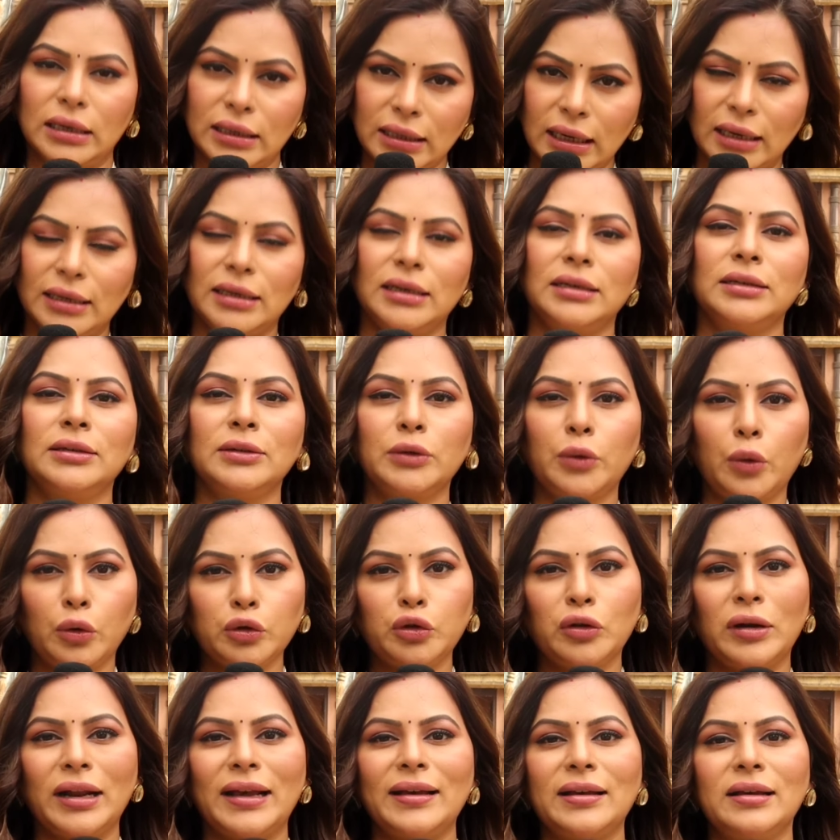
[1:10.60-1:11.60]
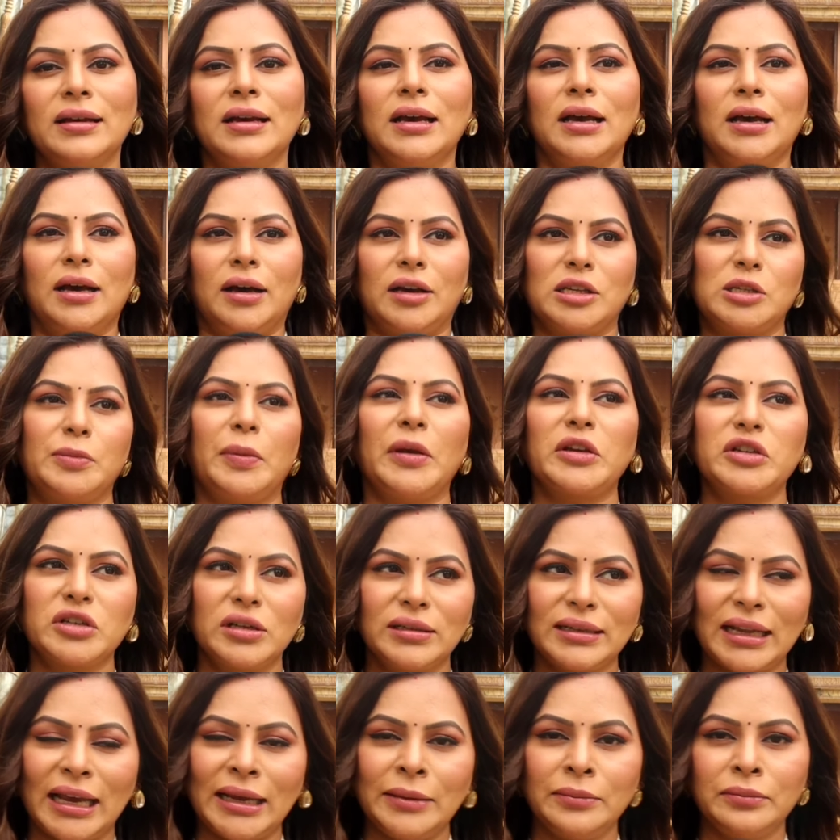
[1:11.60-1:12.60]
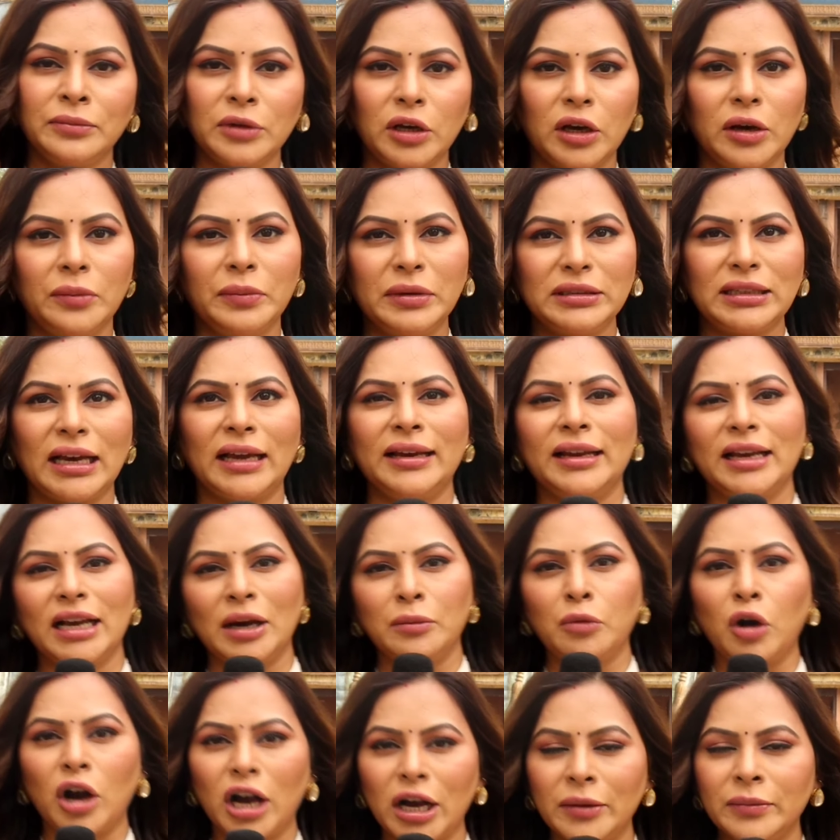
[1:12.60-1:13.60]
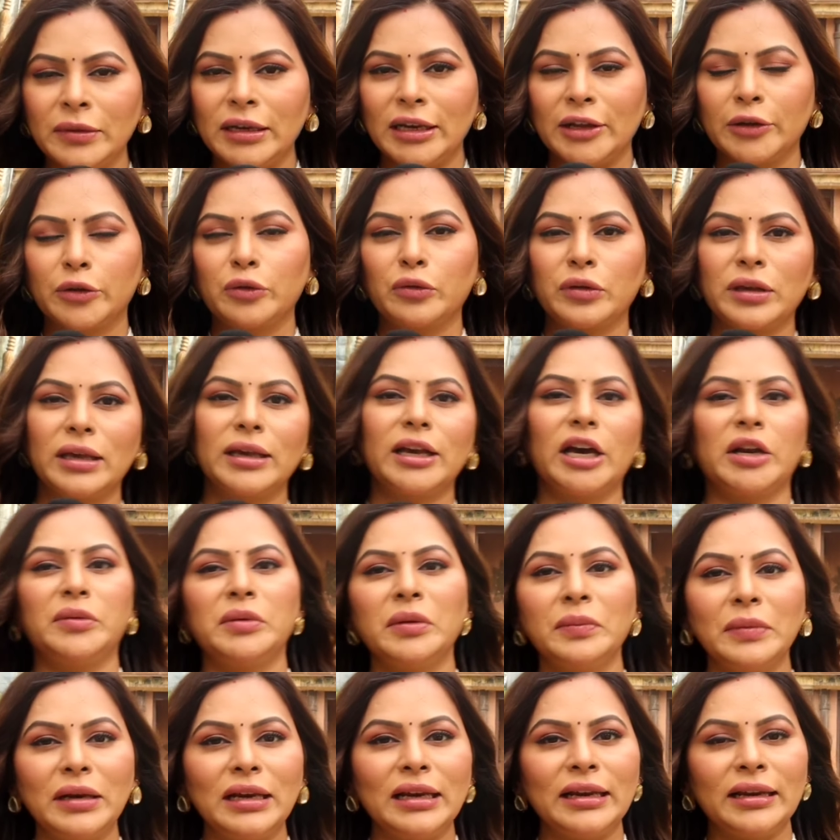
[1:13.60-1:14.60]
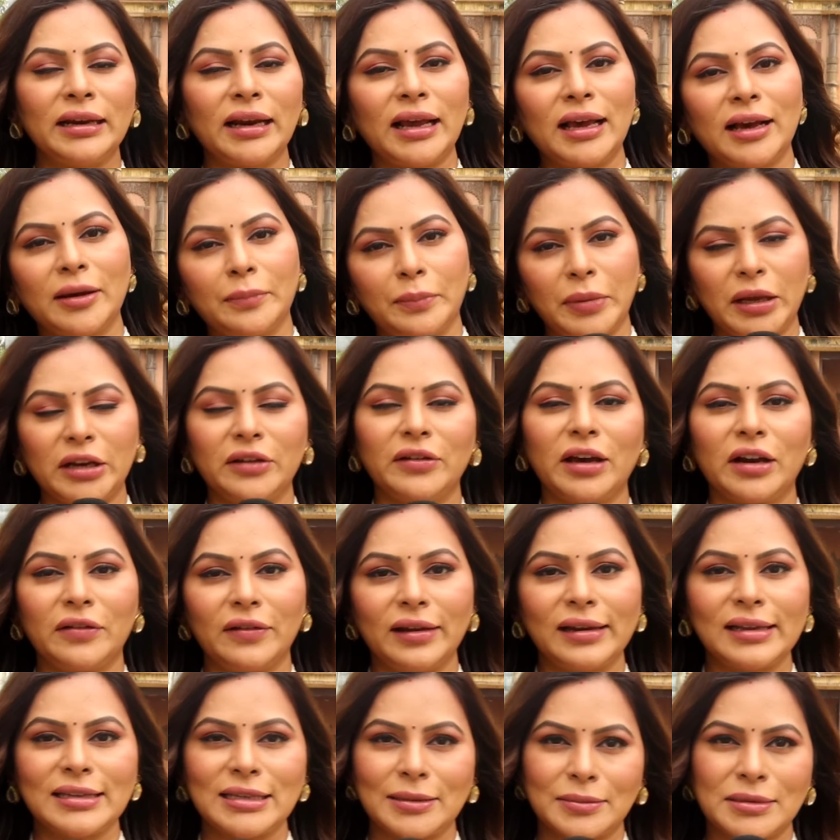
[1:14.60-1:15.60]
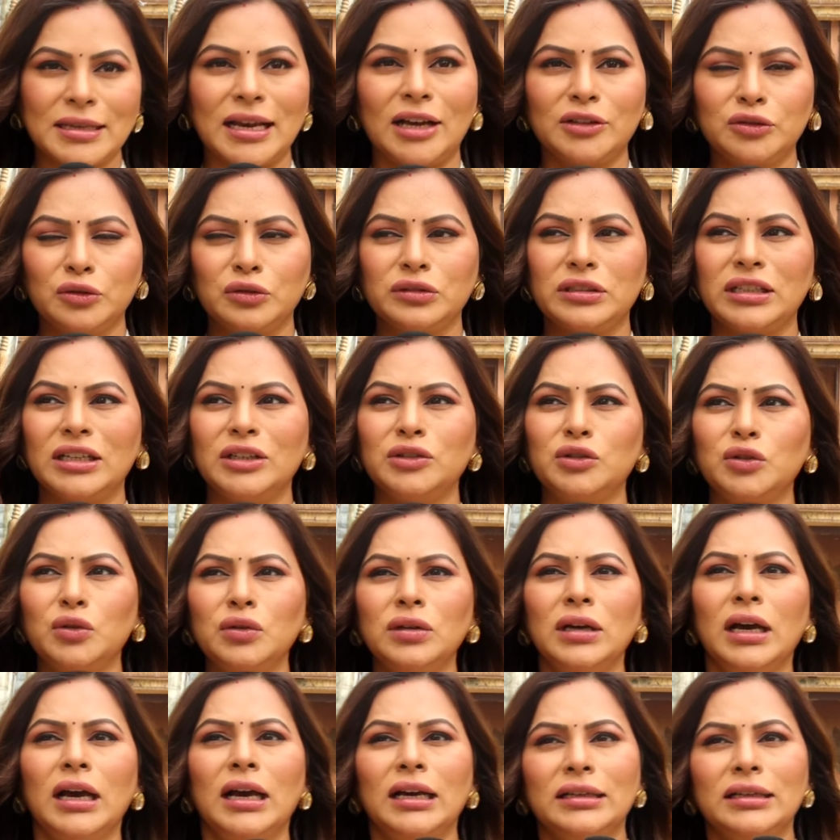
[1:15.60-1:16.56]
करण को थोड़ा स्पेशल टाइम बिताने का मौका मिले क्योंकि घर में मिल नहीं रहा है परिवार वाले सब साथ होते हैं तो